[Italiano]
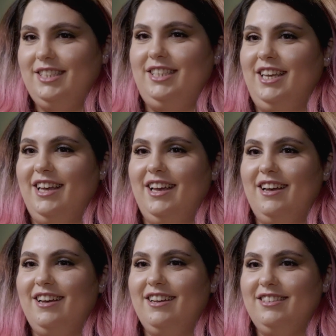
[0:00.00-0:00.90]
sì,
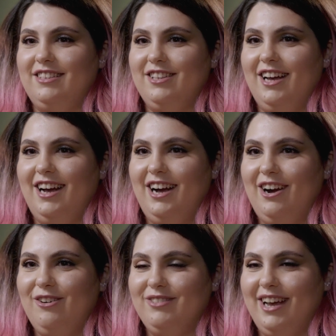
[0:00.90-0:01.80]
è
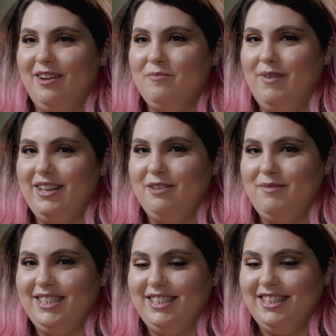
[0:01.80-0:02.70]
stata una campagna
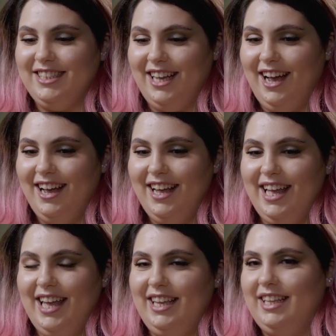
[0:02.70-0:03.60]
abbastanza
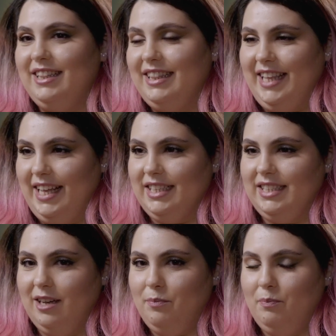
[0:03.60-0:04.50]

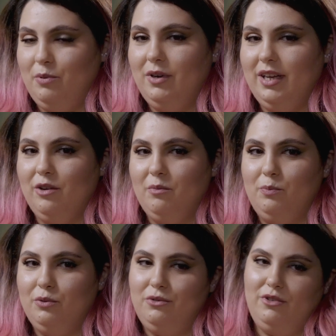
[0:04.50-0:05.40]
intensa, più che da
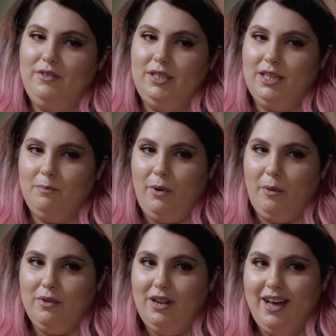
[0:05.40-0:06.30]
un punto di vista
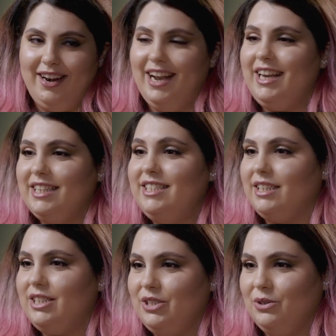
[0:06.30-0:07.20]
proprio della
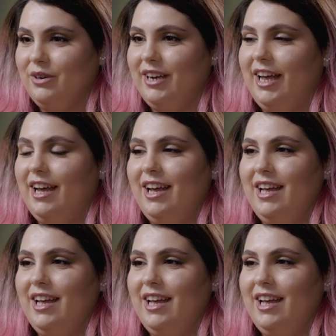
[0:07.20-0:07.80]
realizzazione